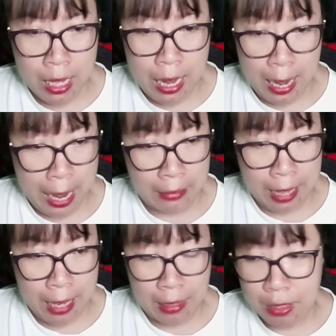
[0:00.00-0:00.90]
lang
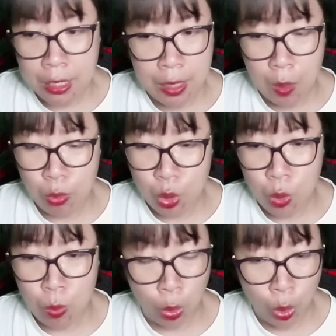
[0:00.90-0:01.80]
thang trên không
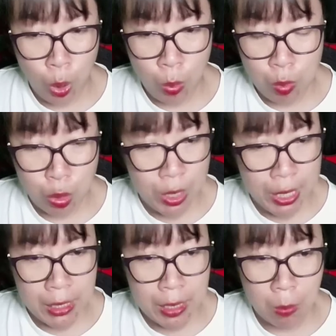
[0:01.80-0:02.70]
trung một lúc rồi
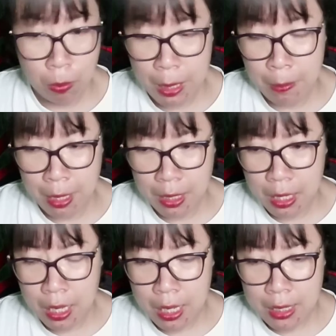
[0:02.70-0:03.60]
nhanh chóng biến mất.
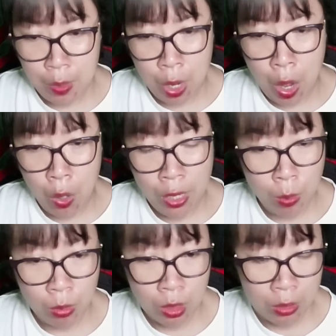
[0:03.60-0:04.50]
Sau đó
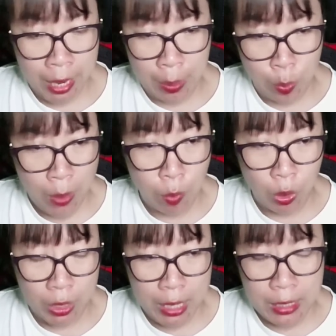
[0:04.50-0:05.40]
long tử lại quát một
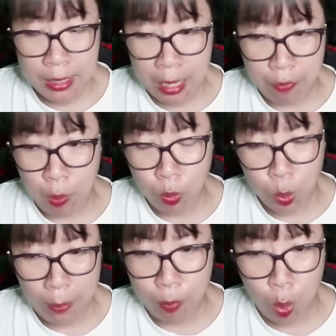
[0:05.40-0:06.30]
tiếng giải phóng
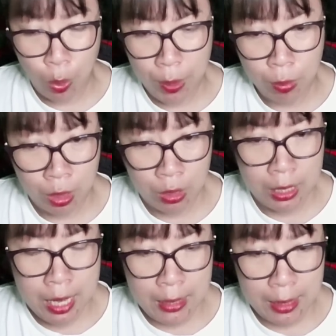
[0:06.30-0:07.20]
toàn bộ long lực,
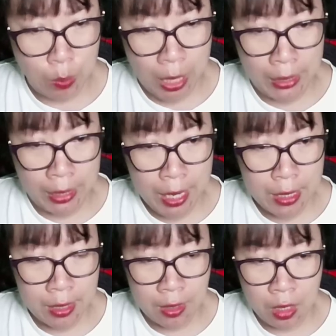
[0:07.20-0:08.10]
tạo thành kết
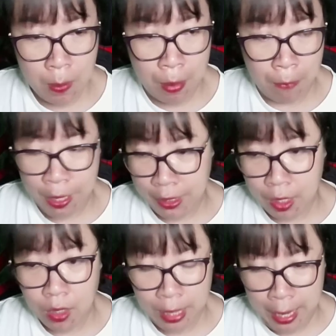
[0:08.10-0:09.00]
giới bảo vệ
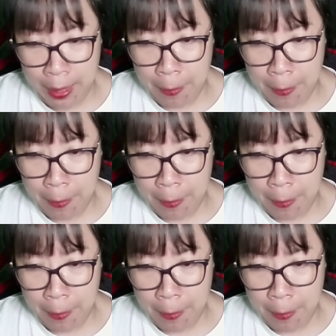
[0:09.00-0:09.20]
cơ thể.